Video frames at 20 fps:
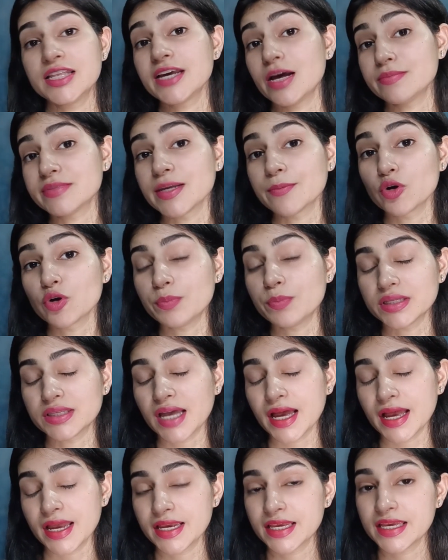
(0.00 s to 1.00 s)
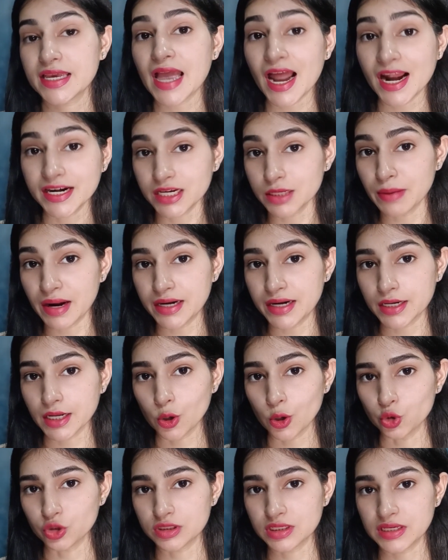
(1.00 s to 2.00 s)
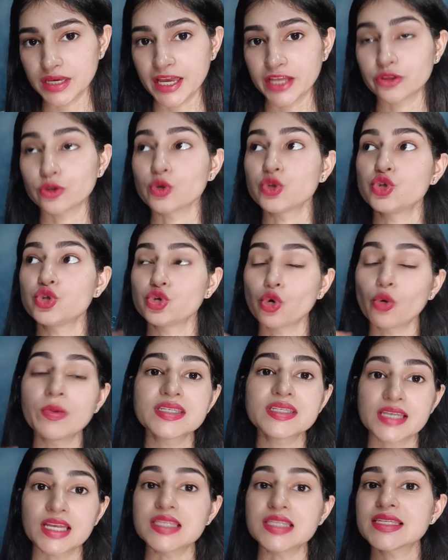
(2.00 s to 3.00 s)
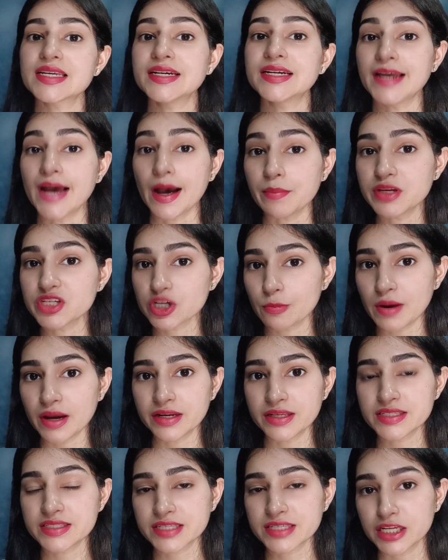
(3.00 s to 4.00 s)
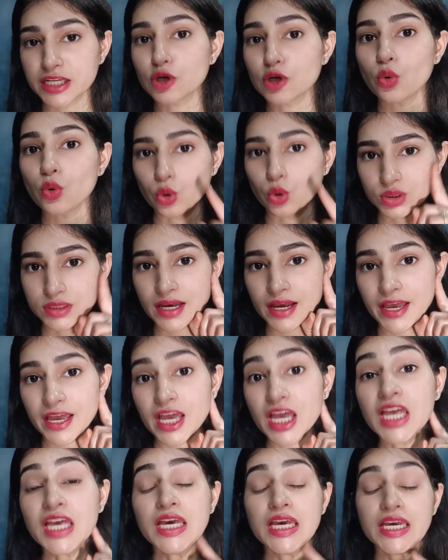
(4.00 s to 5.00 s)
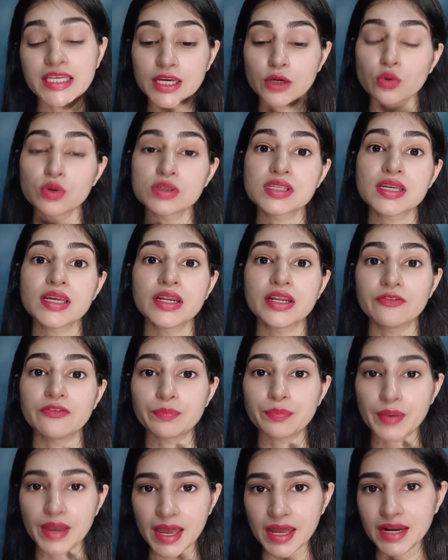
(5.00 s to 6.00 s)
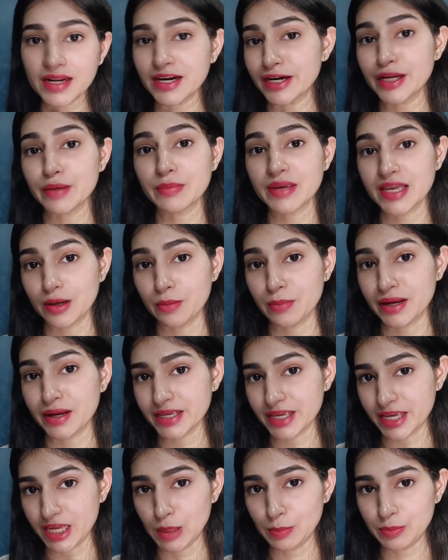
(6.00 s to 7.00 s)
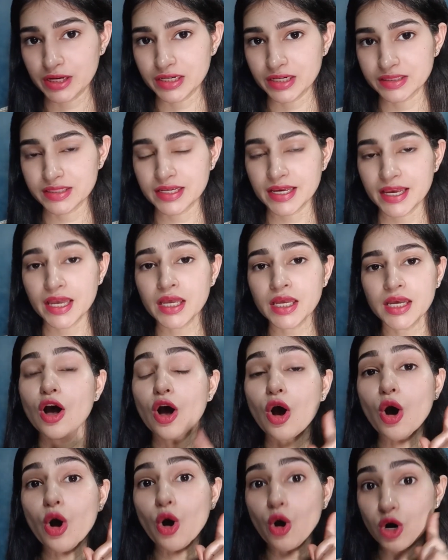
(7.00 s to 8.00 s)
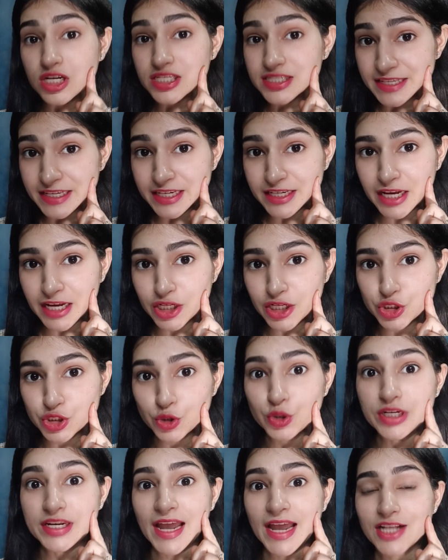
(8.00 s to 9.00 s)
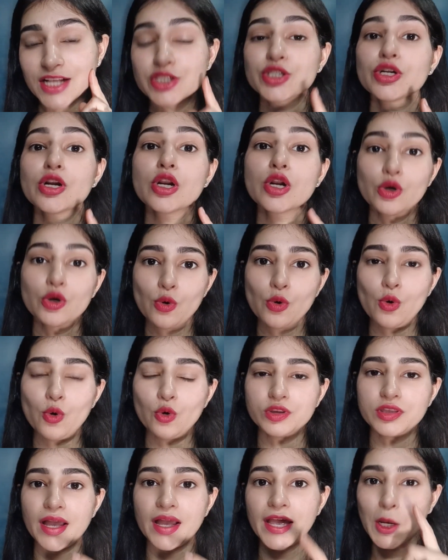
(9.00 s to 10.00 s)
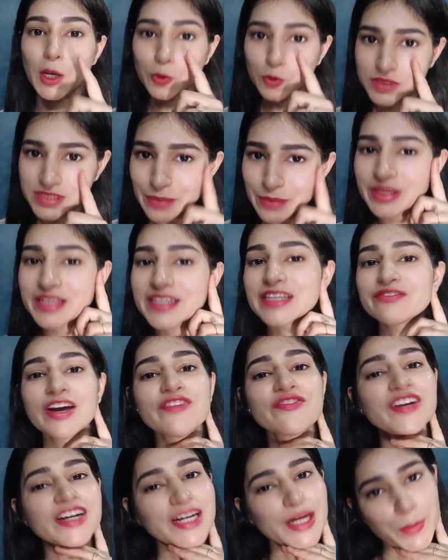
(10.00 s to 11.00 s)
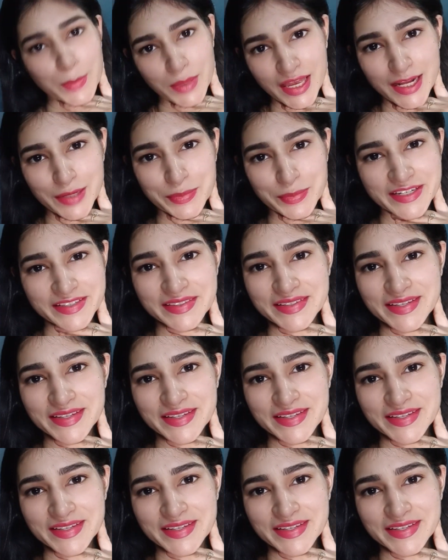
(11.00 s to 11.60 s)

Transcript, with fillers: हम सबको पता है कि एंटीबायोटिक होती है तो जो भी सन से डैमेज हमारी स्किन को होता है ये उसे रिपेयर करने में हमारी हेल्प करती है और स्किन का जो नेचुरल ग्लो होता है उसे भी रिवाइव करने में हेल्प करती